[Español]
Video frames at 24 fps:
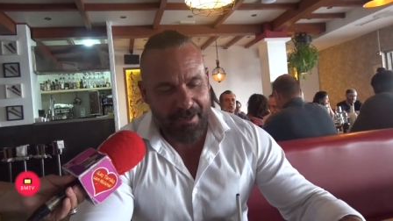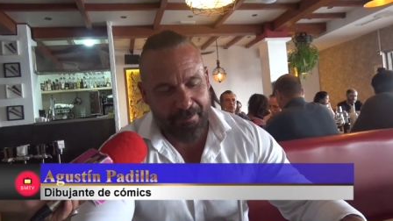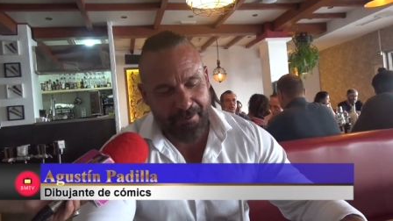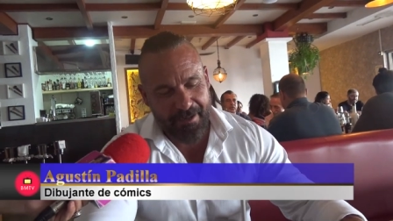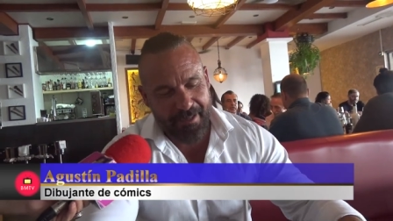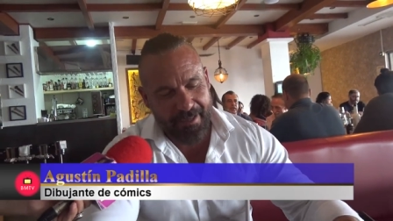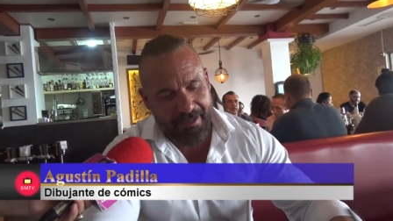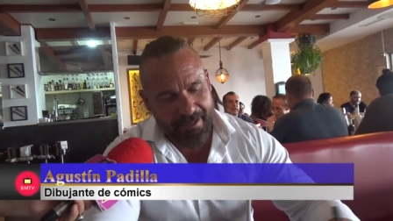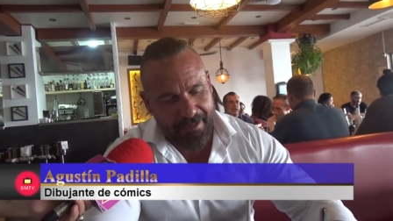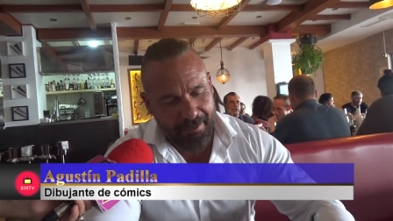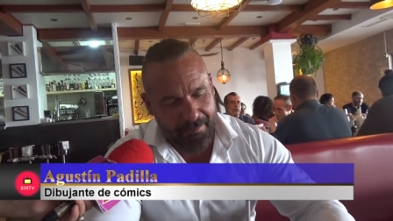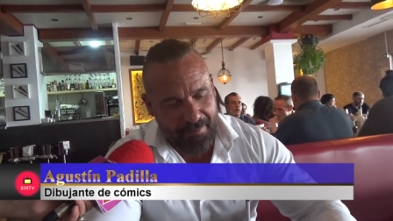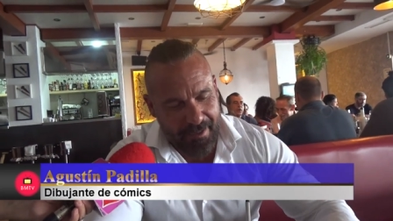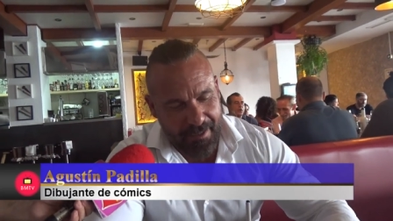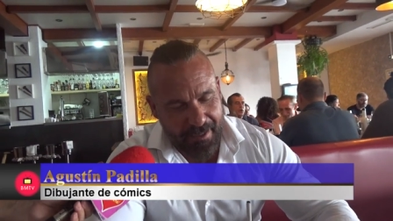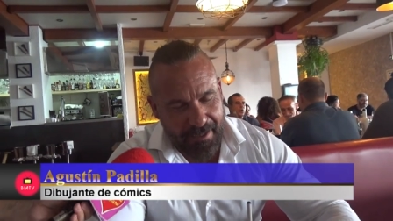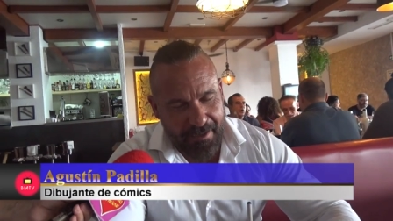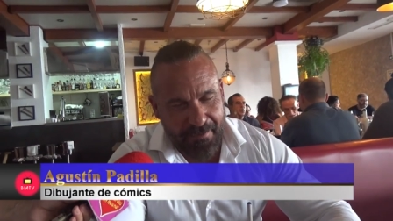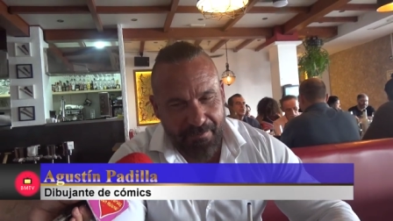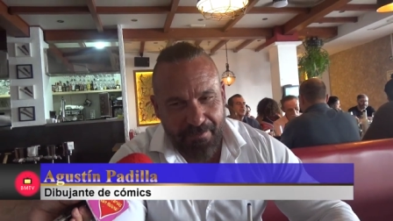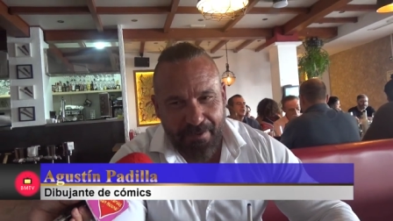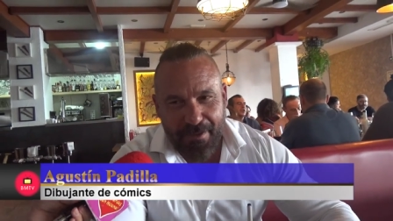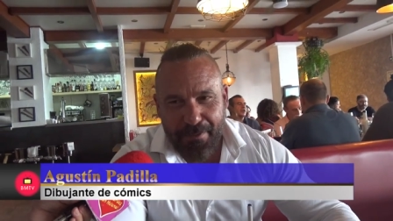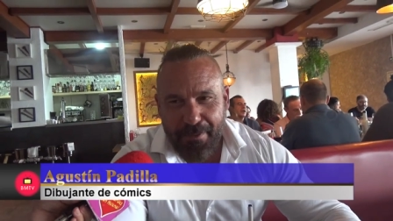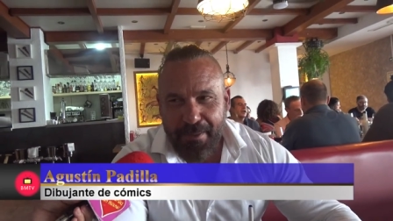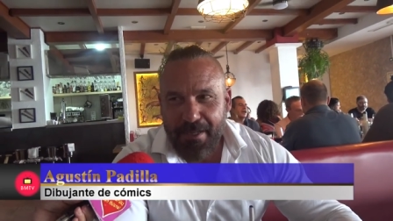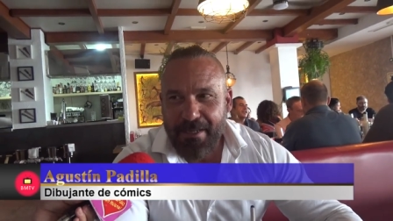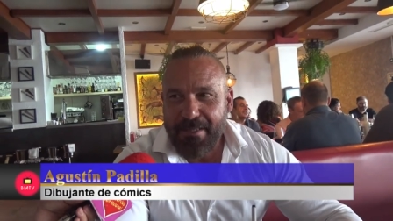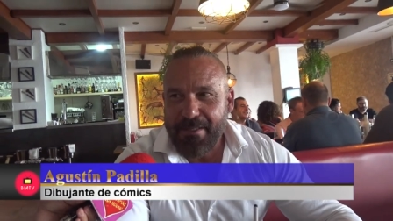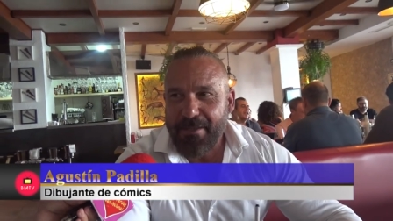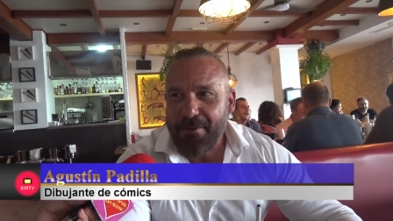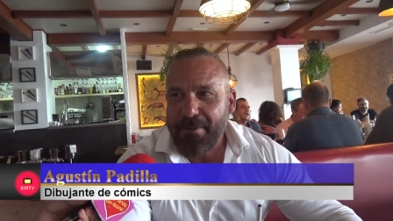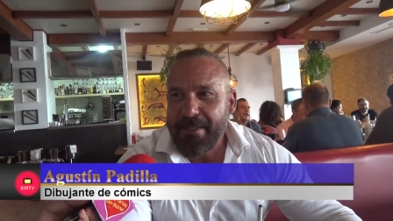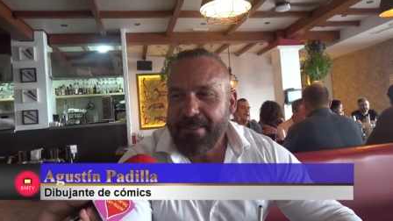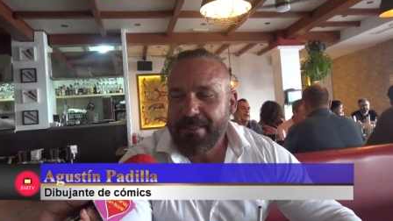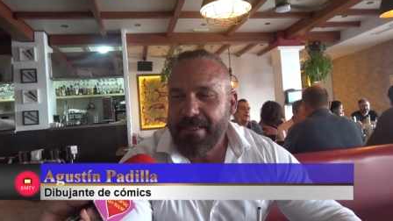la verdad es que me
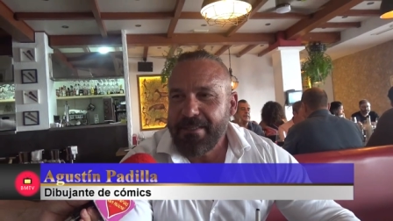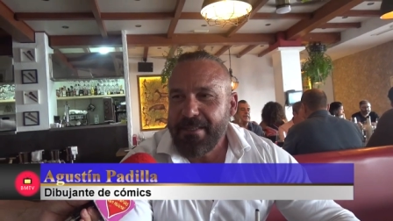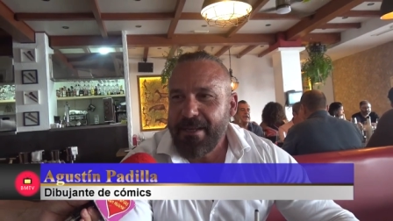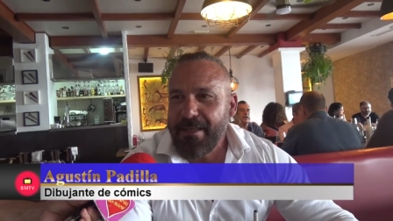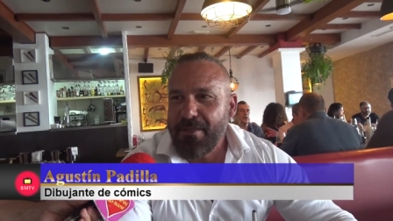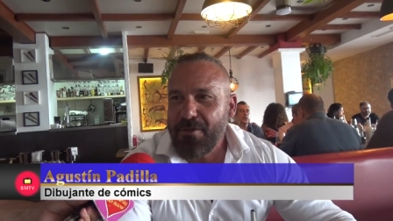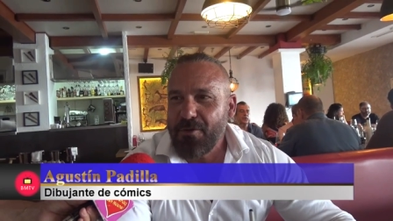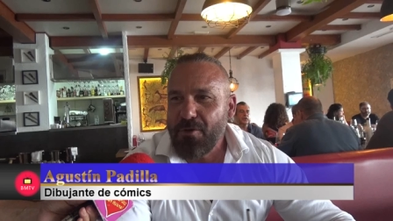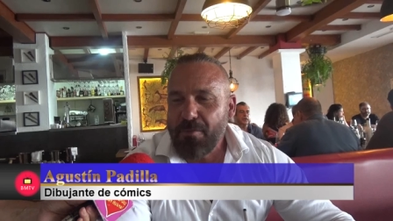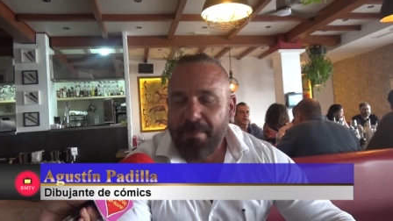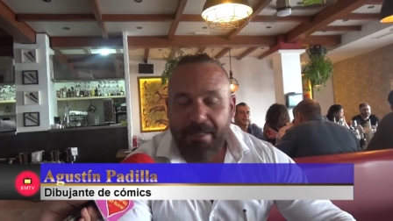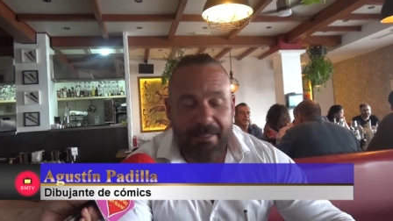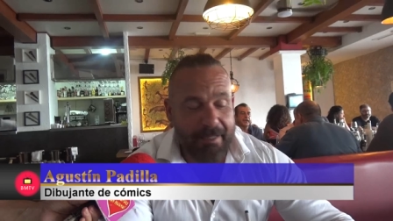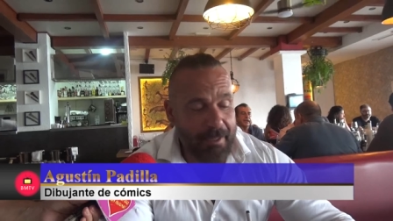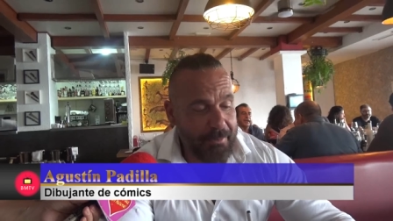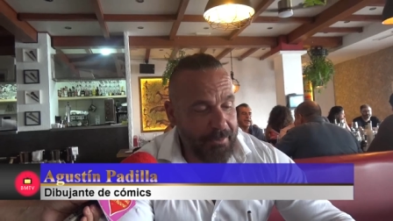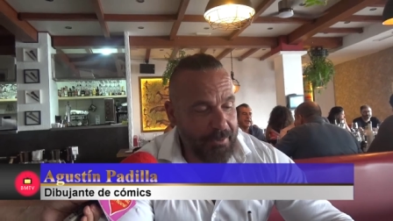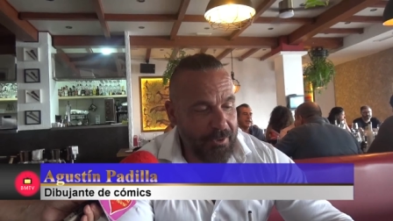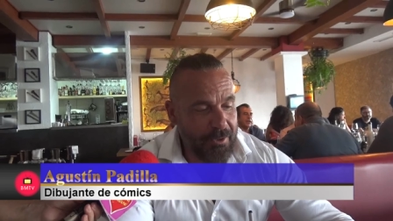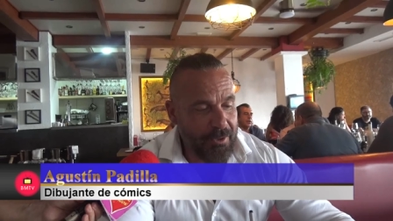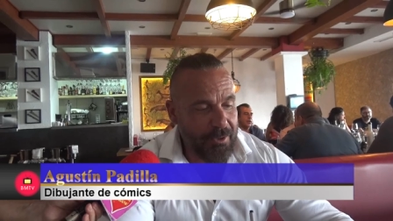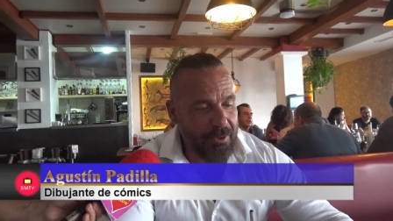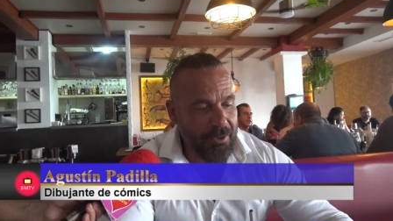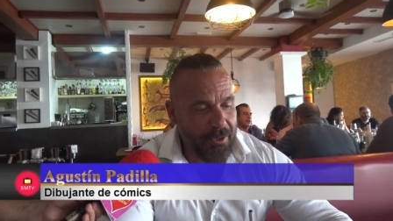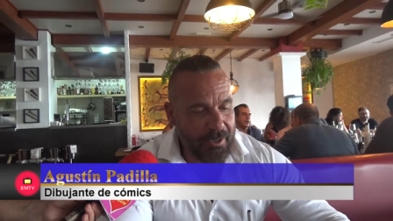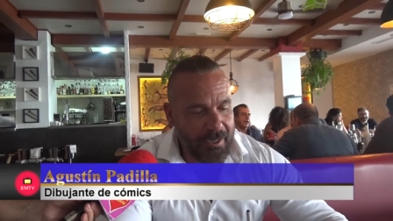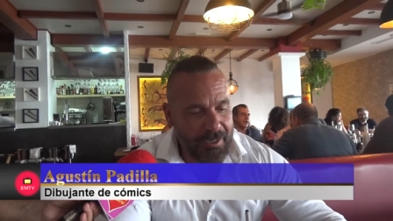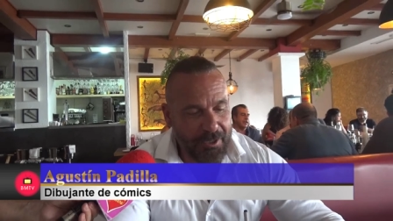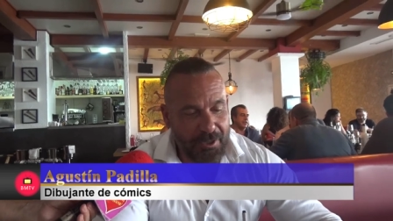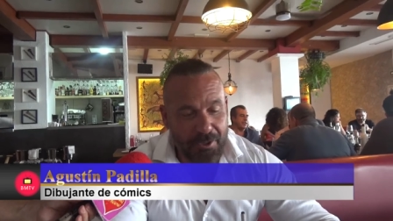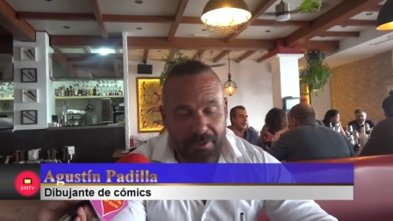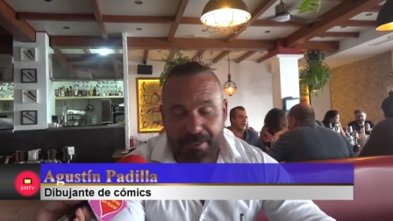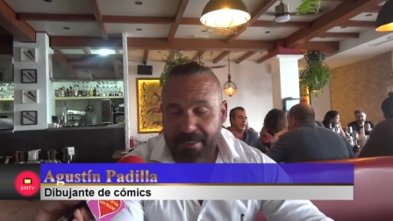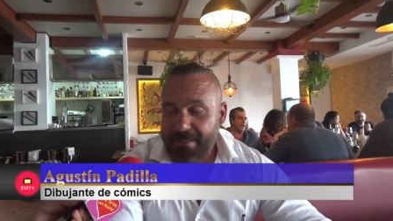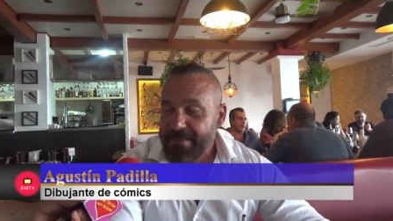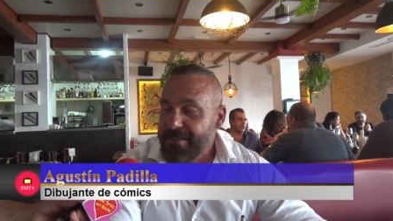facilitó bastante la documentación el
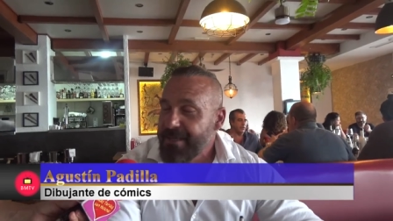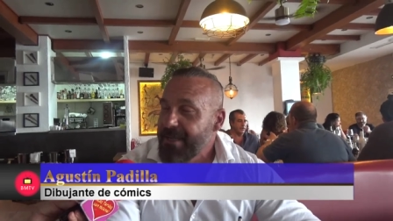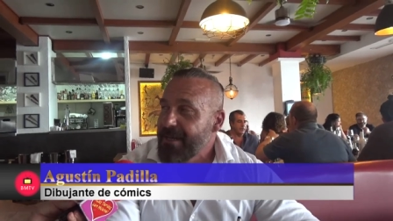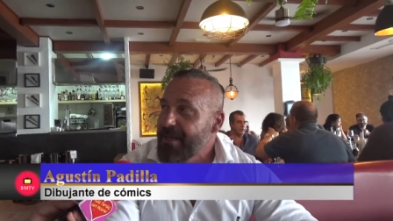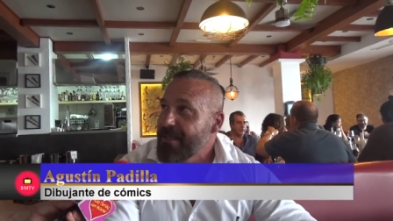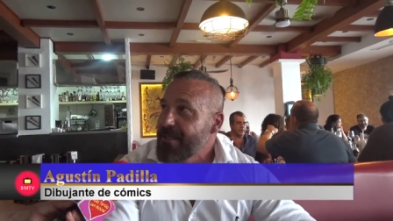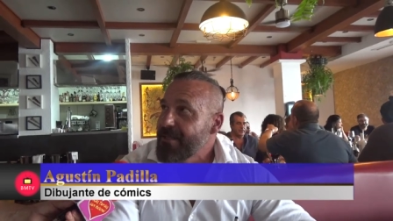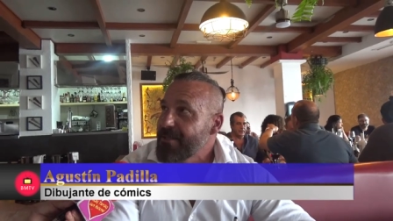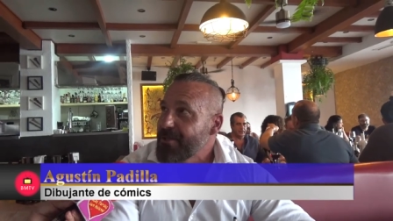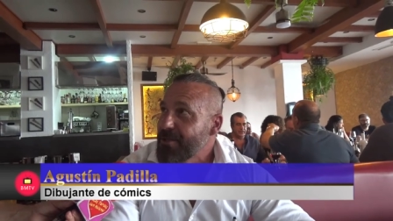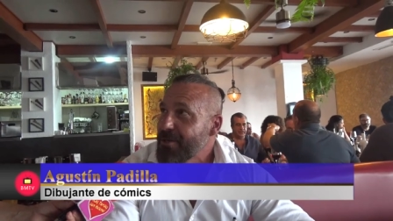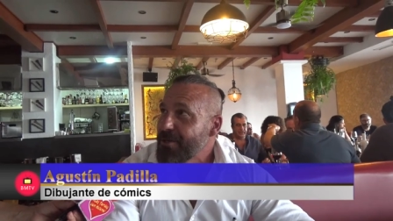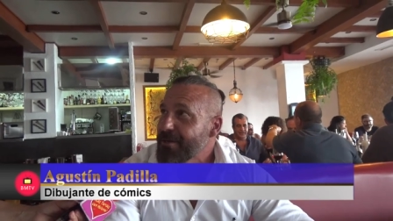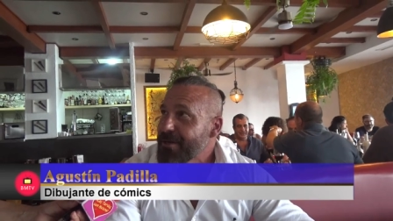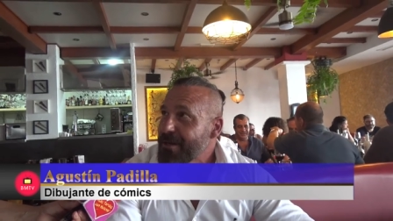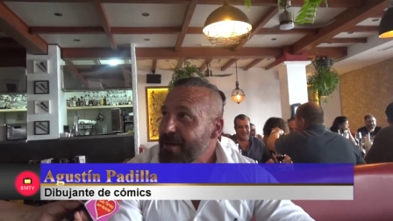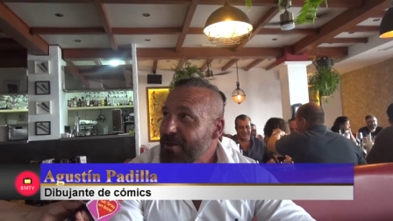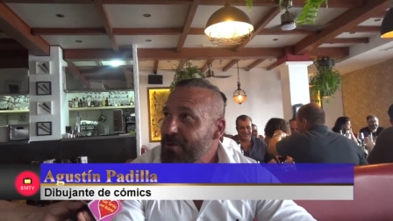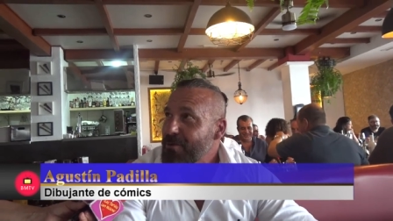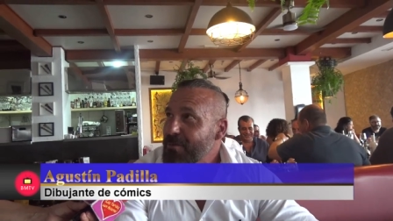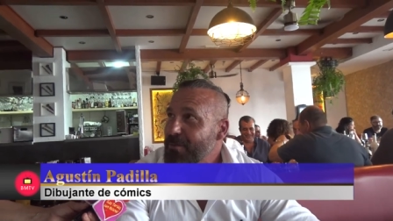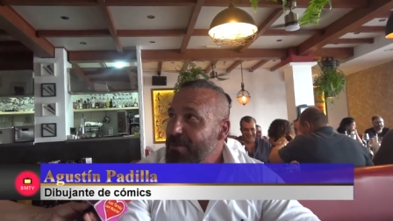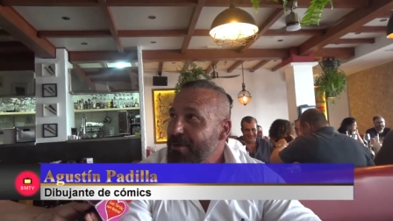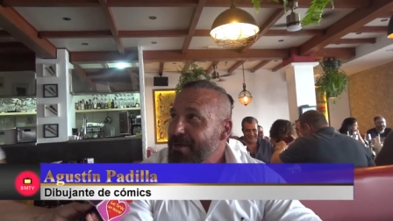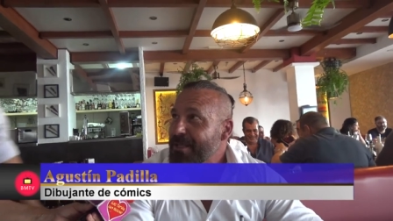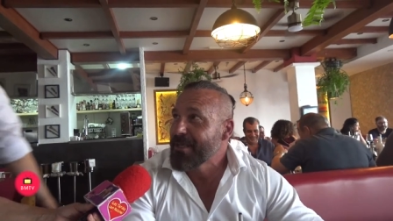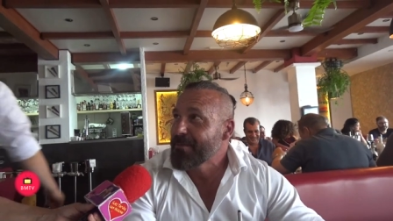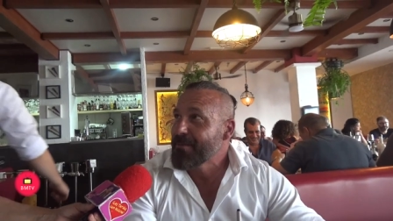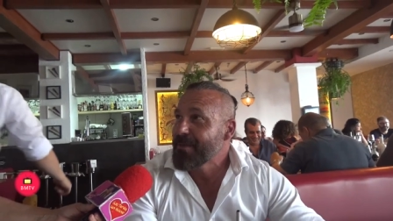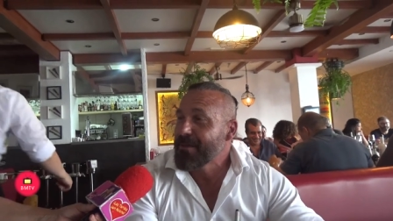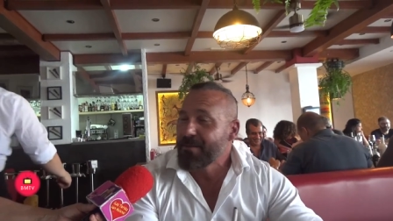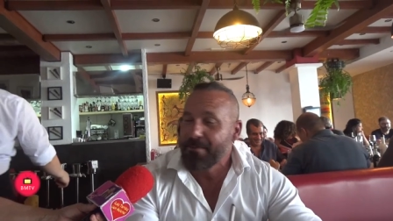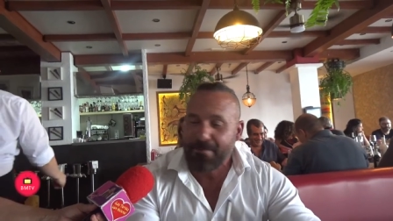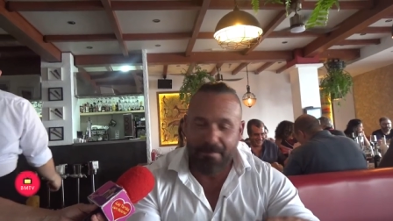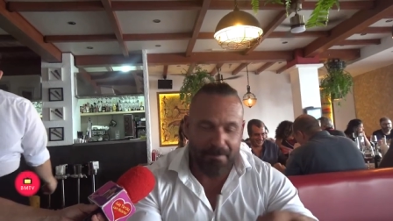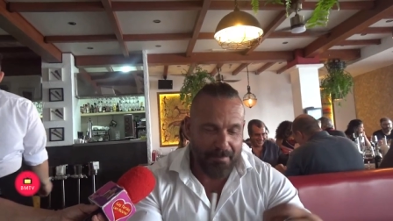guionista y el editor, Raúl, porque
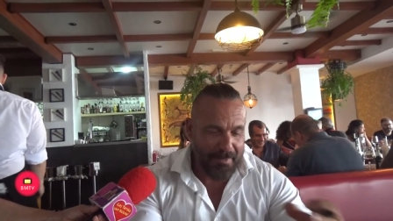me,